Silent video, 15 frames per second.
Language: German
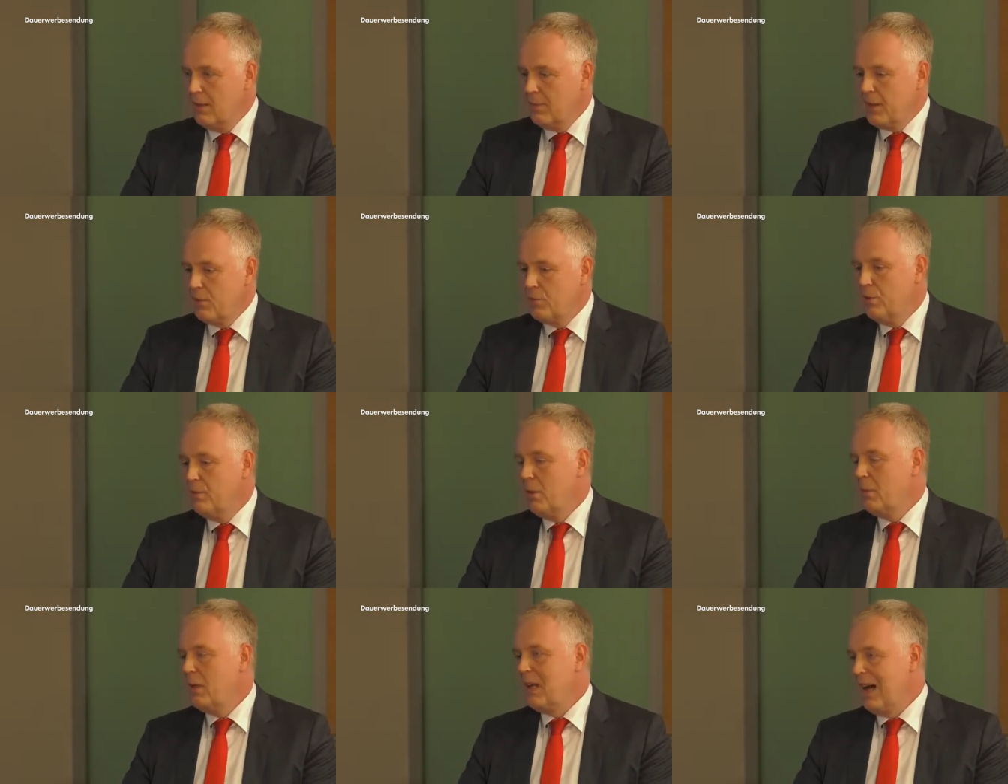Dafür
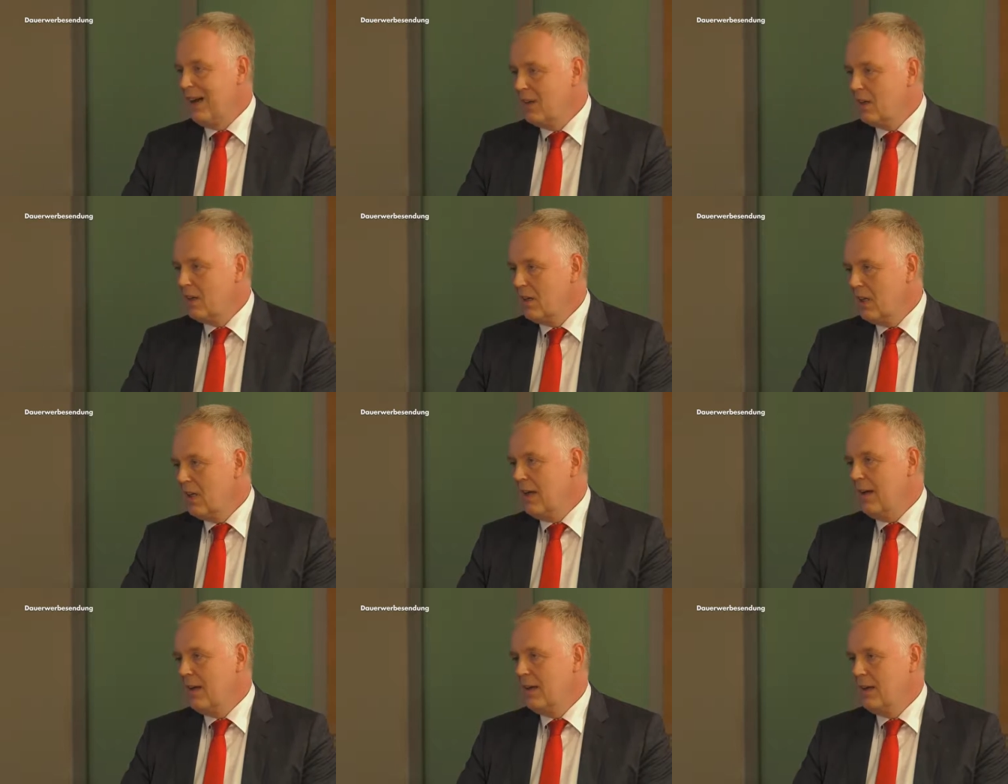werden wir in anderen, in
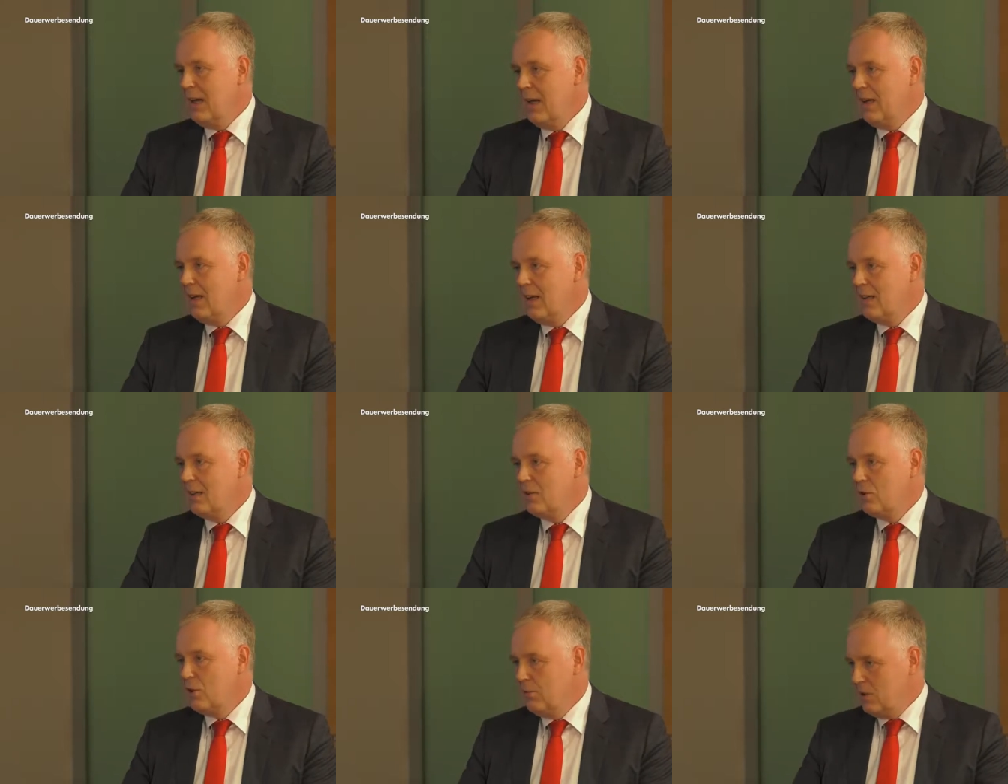kleineren
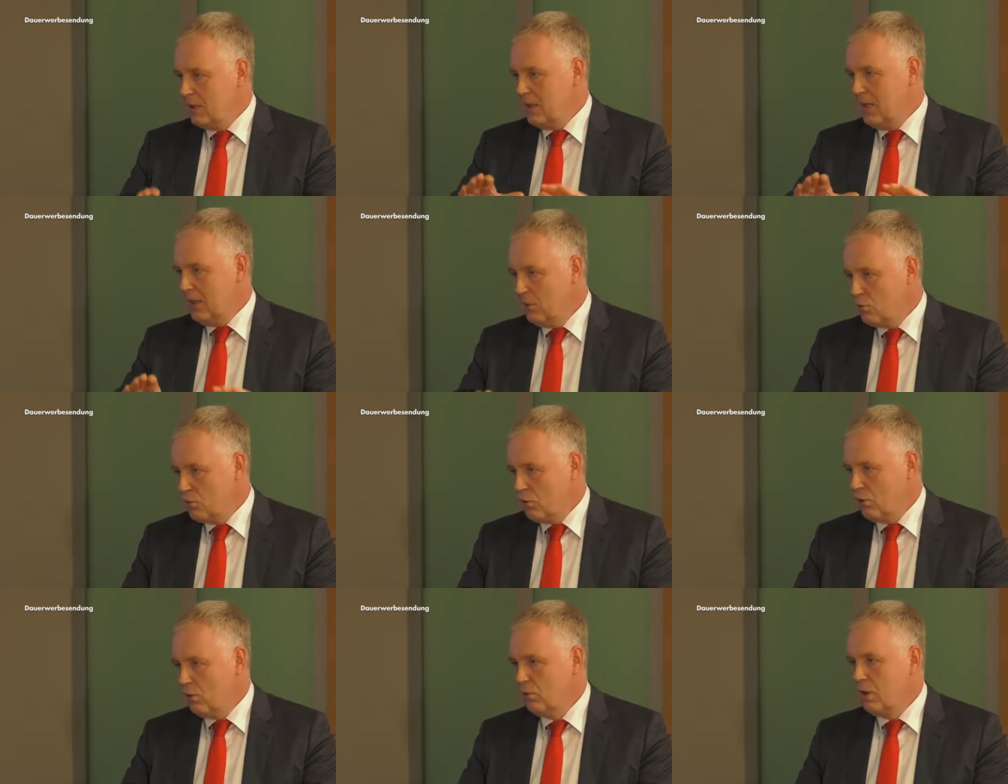Einheiten Servicezeiten ein
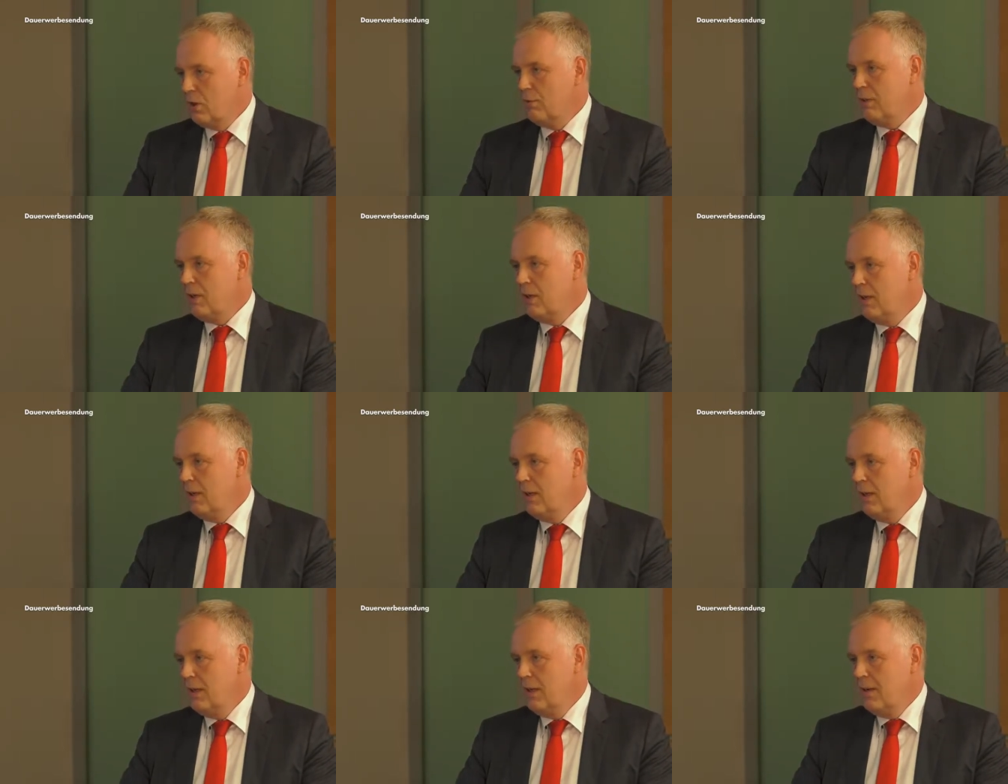Stück runterfahren,
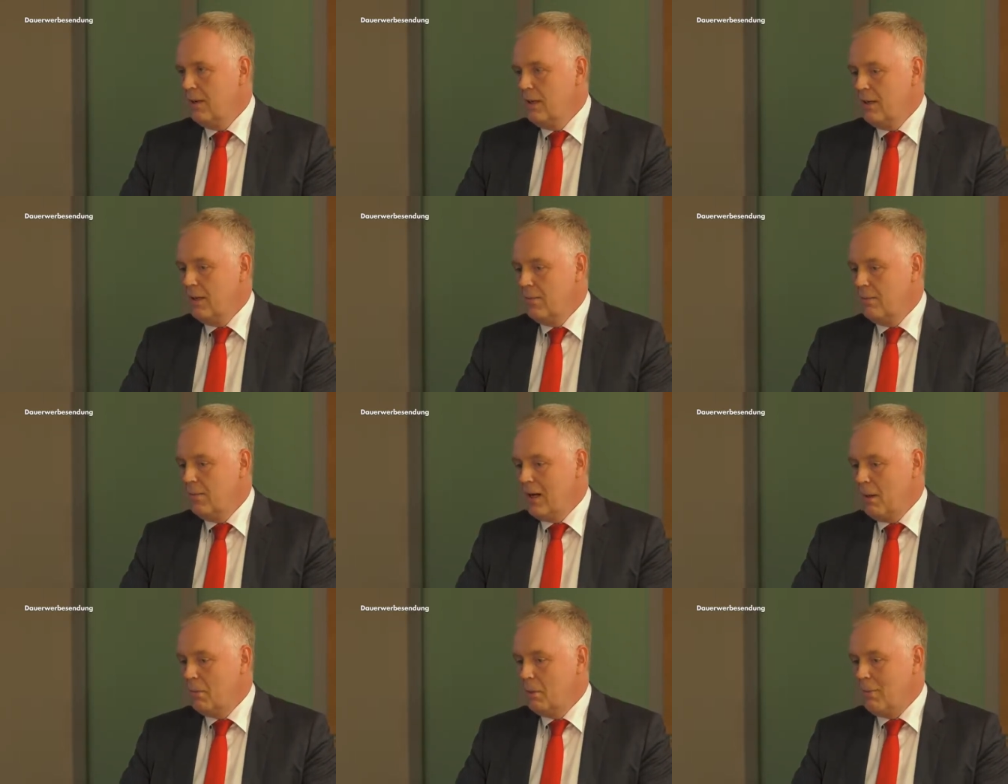ähm,
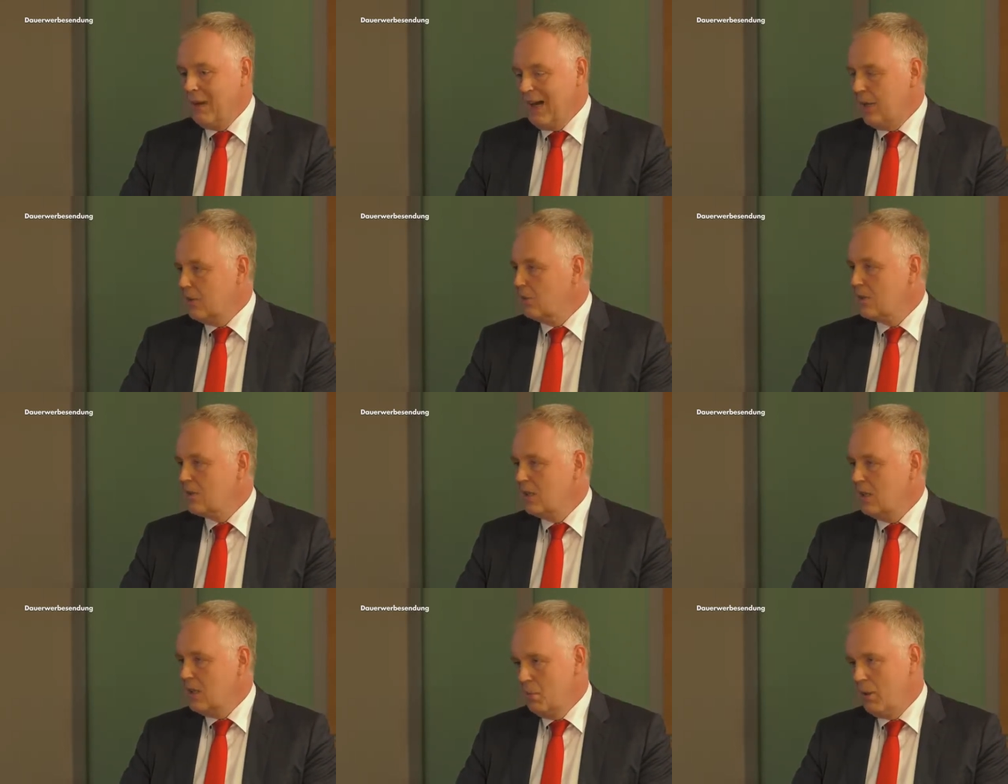aber
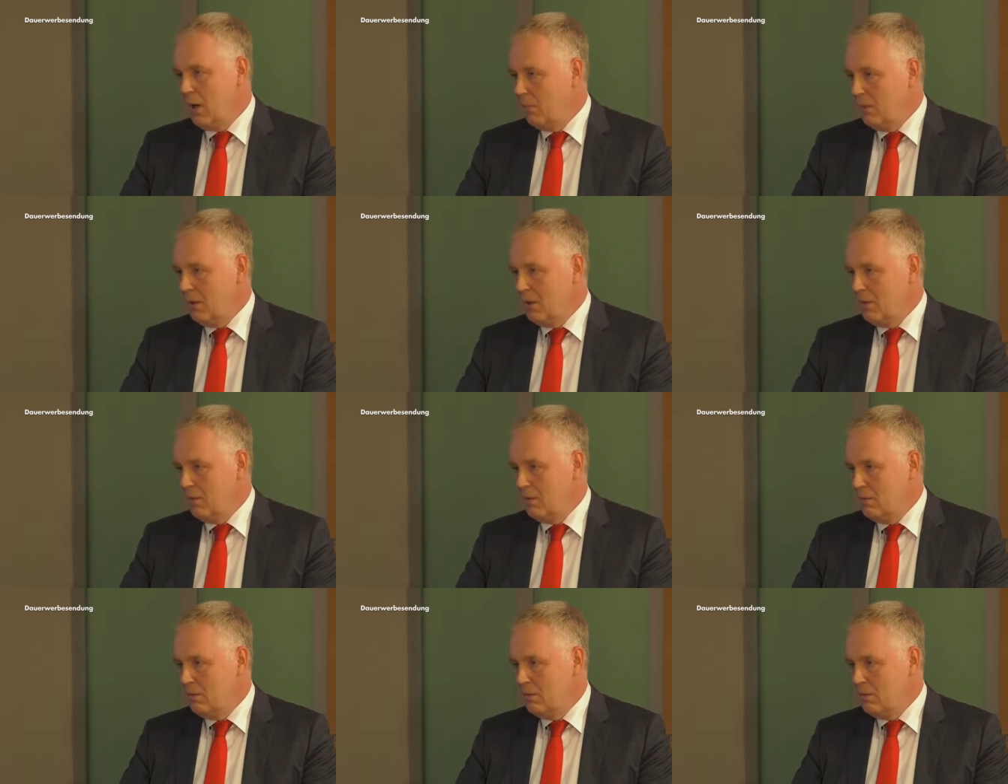Beratungszeit immer anbieten.
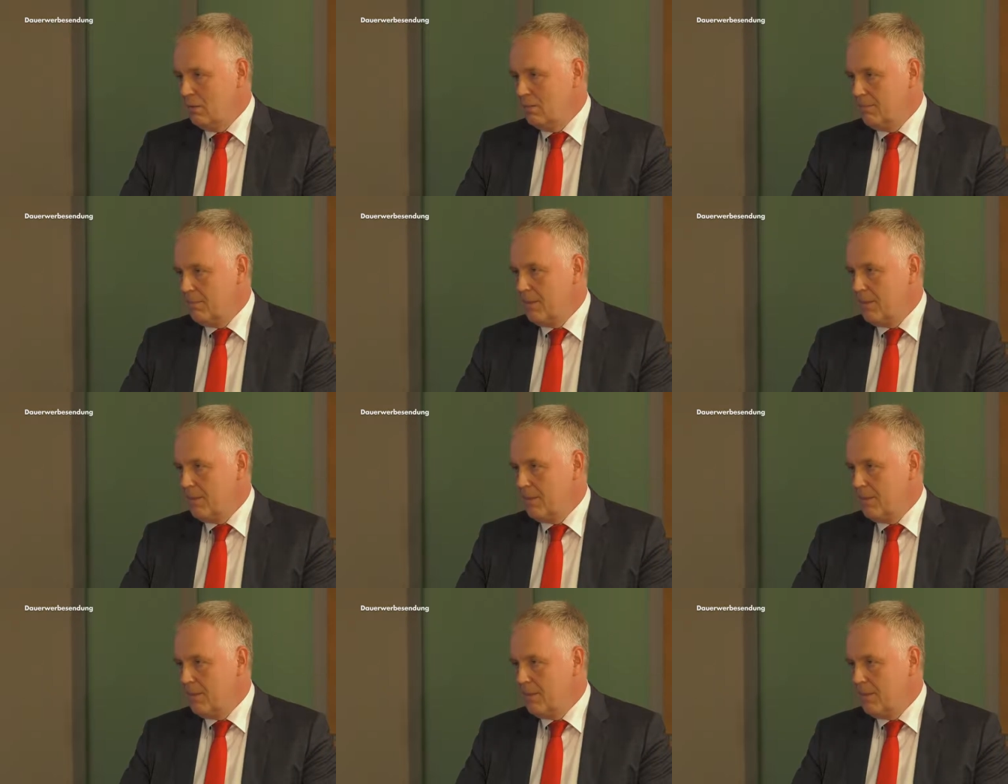Das